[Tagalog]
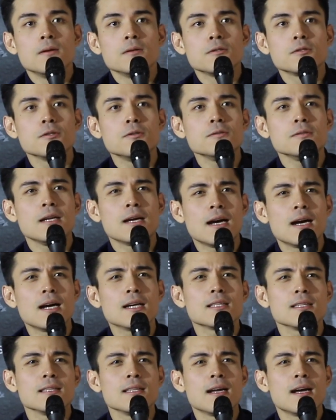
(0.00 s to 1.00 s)
So,
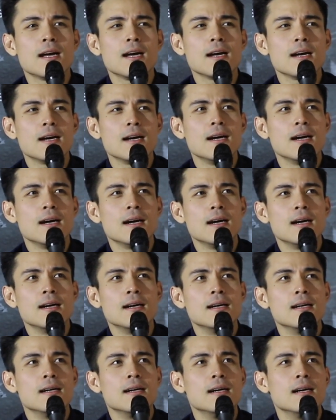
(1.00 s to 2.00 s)
nakaka, nakaka
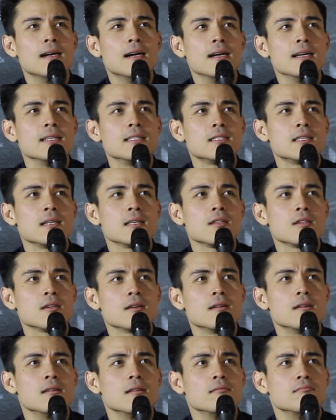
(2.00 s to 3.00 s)
uh, it's such
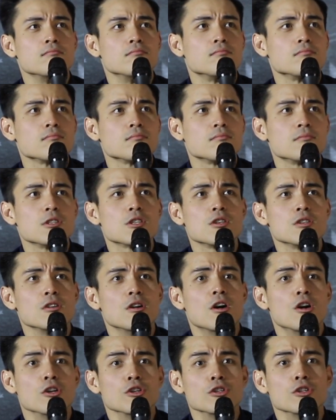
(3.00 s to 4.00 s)
a, um, such an
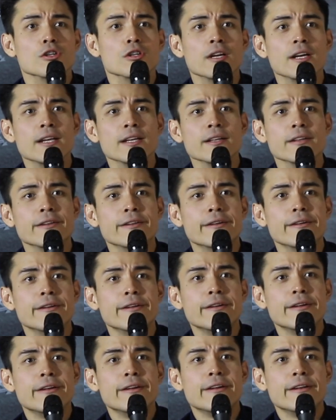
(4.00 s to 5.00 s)
honor and
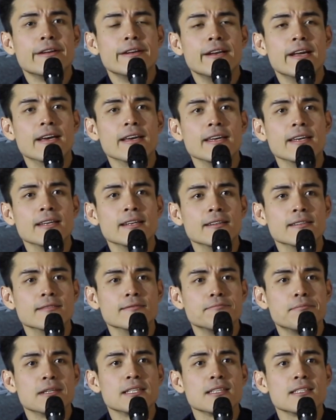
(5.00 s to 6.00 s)

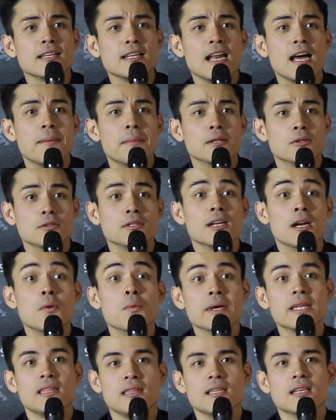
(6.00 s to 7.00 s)
laking pasasalamat ko na
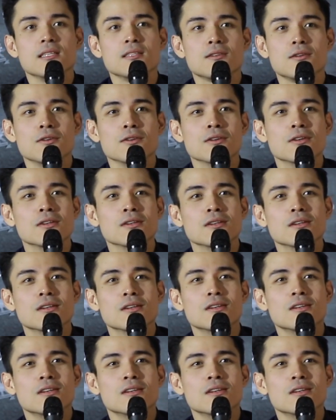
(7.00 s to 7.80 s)
na-witness ko yun.